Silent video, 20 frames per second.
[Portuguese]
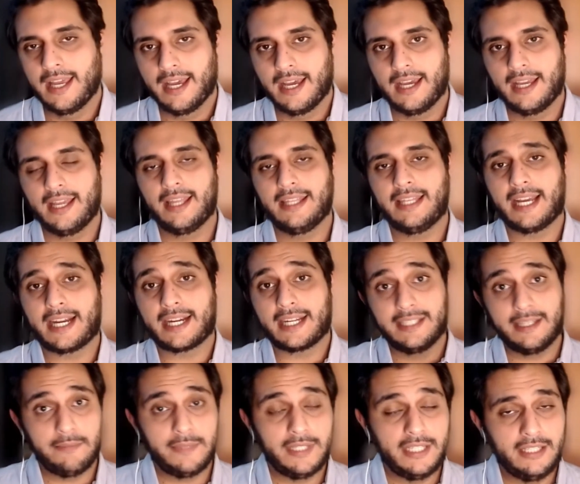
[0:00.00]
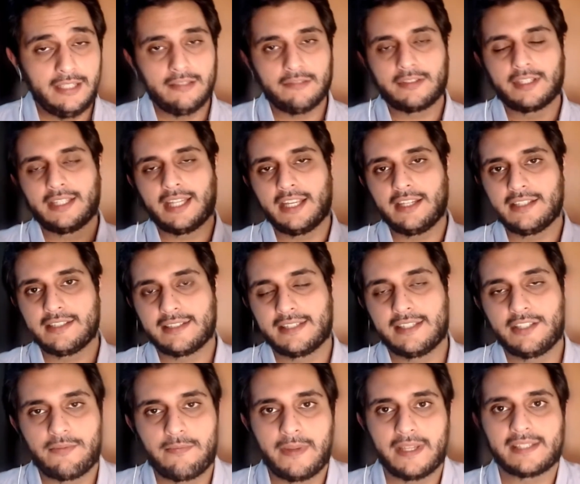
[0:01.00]
é, na academia, o que tem índice
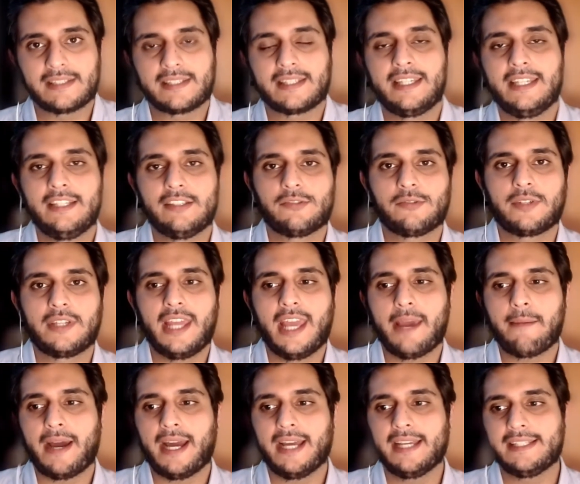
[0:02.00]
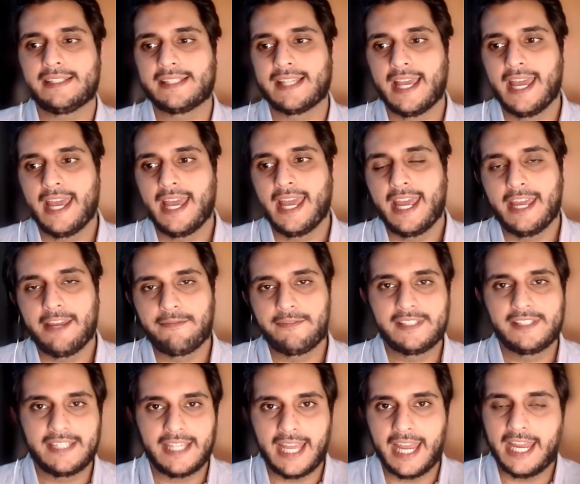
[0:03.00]
de pesquisa, o que é mais
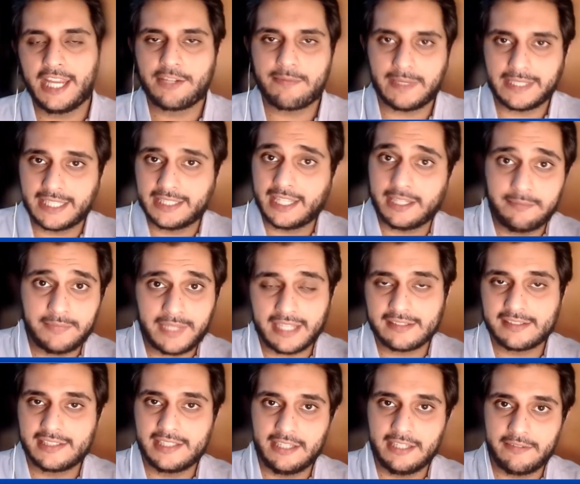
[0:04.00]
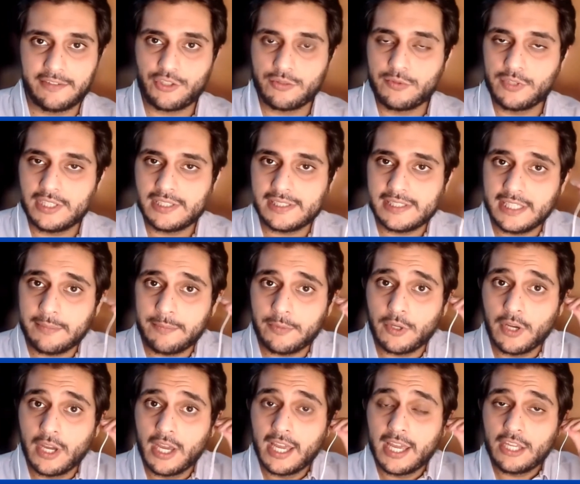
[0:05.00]
eficiente para determinados níveis de município.
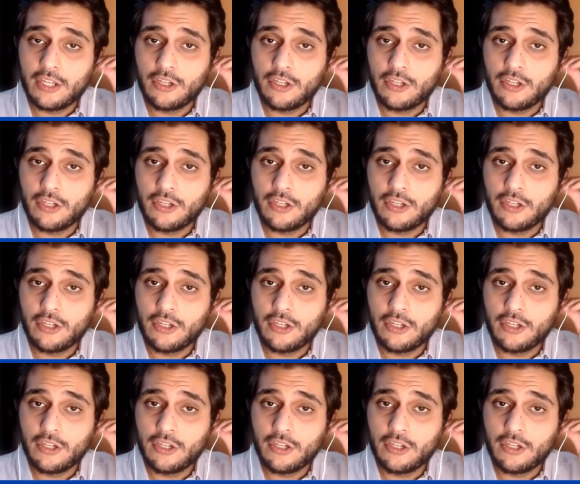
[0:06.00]
E